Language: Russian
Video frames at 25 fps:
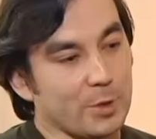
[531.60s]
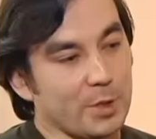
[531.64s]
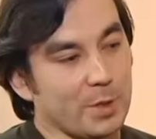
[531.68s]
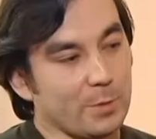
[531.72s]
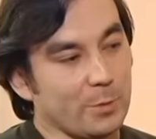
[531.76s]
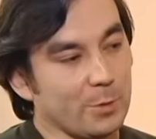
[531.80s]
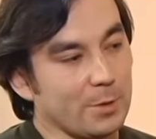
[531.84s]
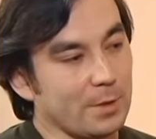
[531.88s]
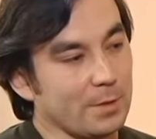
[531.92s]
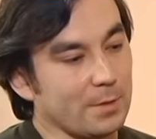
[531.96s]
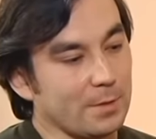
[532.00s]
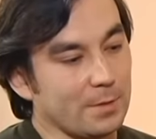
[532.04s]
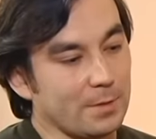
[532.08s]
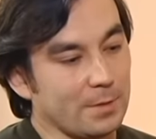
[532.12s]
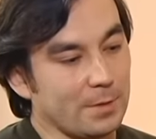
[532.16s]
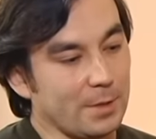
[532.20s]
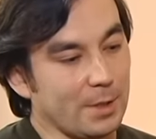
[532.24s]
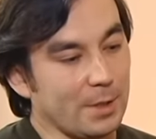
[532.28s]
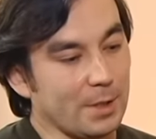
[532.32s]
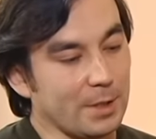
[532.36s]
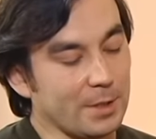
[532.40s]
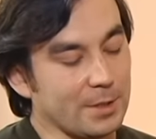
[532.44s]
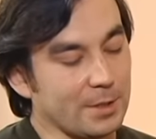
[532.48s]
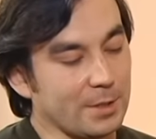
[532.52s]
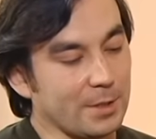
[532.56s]
Почему-то
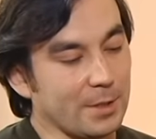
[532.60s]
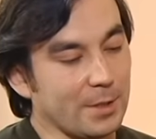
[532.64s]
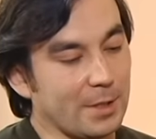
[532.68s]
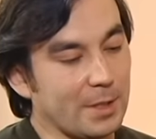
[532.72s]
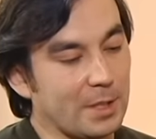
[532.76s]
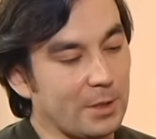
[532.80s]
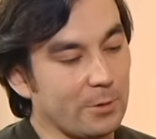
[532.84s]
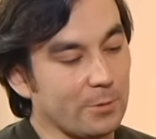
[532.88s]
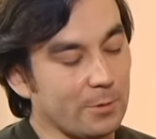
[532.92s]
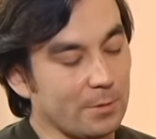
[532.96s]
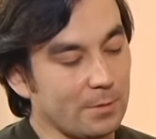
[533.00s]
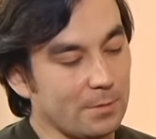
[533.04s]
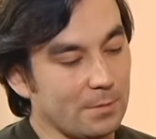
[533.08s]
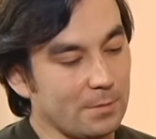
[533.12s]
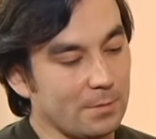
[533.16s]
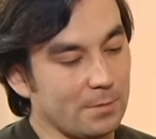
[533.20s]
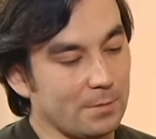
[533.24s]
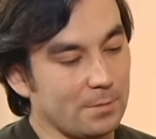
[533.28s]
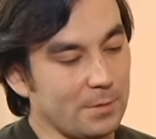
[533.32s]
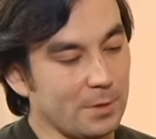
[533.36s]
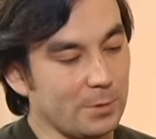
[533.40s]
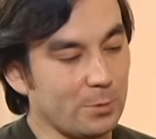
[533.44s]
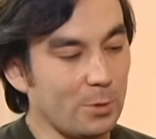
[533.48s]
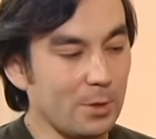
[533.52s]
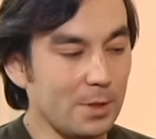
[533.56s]
их разъединяют
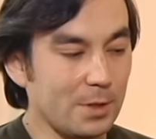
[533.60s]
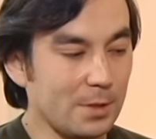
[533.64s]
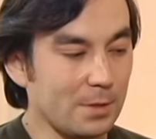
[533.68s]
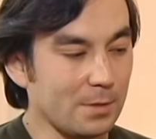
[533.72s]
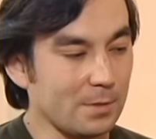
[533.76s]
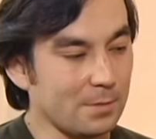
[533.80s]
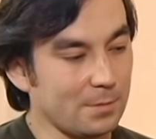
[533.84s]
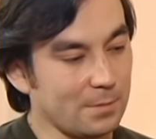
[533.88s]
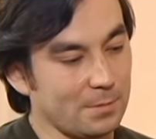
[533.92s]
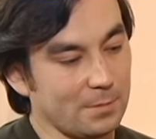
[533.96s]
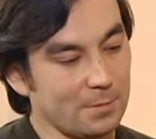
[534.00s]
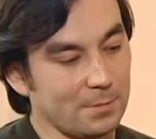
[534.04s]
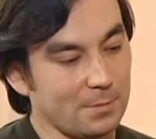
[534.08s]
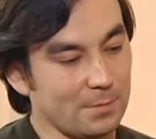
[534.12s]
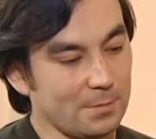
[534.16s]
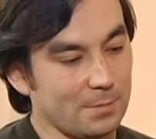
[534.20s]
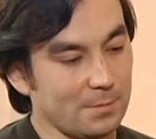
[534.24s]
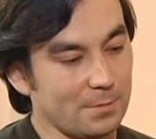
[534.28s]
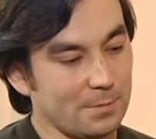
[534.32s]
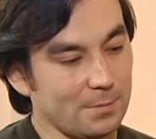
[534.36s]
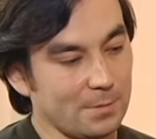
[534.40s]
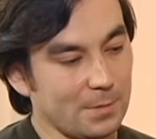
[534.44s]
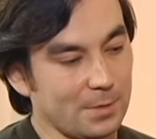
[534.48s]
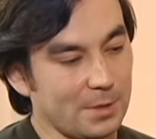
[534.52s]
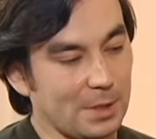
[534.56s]
не только
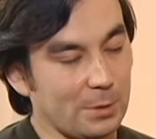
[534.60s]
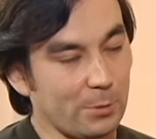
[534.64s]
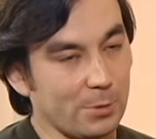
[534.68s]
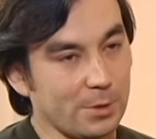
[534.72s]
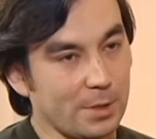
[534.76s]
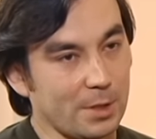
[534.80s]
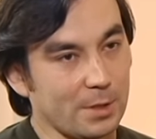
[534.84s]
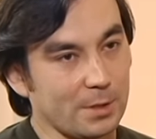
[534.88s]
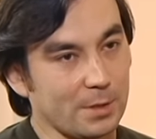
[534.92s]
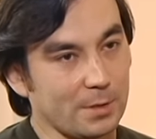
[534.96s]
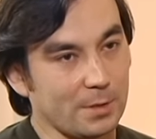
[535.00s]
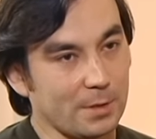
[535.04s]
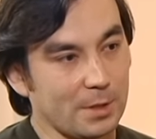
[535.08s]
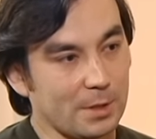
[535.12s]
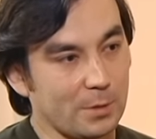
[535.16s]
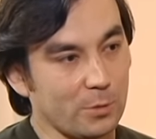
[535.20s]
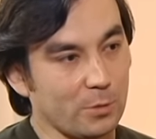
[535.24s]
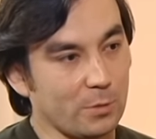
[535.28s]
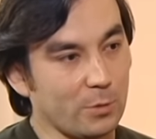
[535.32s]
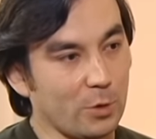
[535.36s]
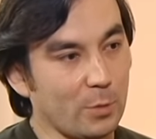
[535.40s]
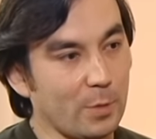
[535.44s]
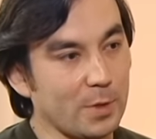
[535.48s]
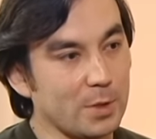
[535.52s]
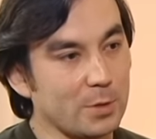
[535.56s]
с одной стороны, то
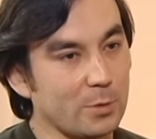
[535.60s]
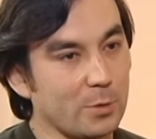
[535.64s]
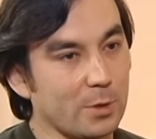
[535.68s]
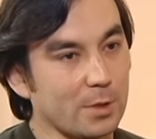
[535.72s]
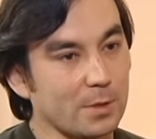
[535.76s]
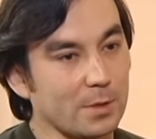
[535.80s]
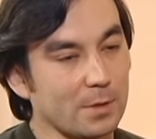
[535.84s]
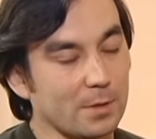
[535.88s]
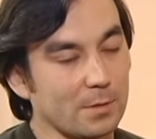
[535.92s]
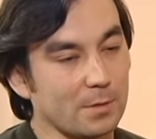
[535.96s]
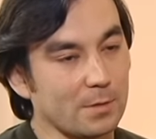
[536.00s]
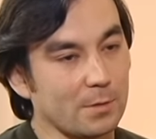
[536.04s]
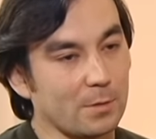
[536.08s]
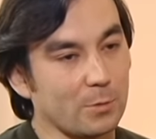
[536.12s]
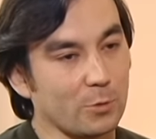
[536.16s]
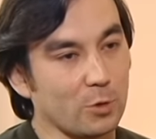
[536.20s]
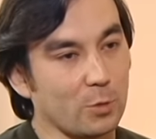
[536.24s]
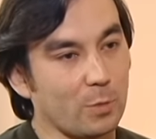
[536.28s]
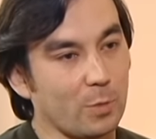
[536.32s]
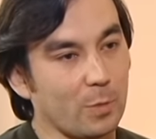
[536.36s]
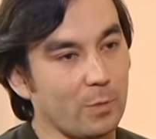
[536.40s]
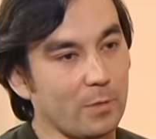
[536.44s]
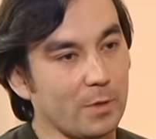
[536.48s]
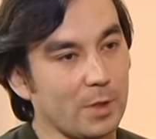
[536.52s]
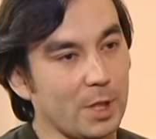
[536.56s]
обе стороны
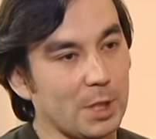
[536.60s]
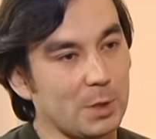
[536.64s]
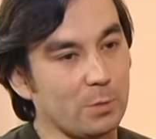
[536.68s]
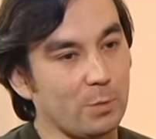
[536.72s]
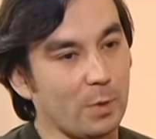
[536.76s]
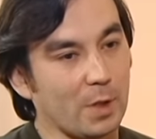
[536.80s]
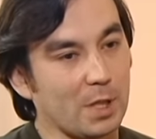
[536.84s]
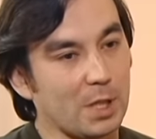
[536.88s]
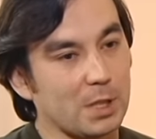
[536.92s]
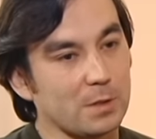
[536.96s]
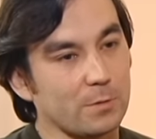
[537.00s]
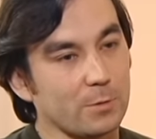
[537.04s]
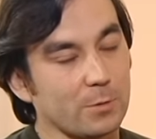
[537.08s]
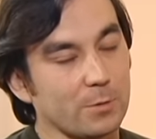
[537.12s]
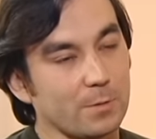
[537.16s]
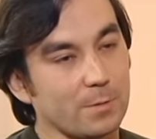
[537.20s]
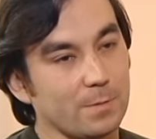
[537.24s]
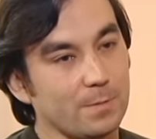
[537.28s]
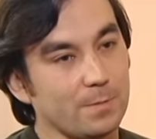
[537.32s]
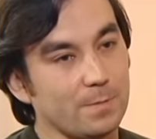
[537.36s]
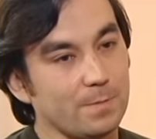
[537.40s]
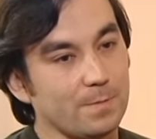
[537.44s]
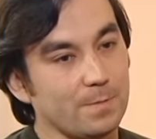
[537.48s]
руку ну, к этому прикладывают.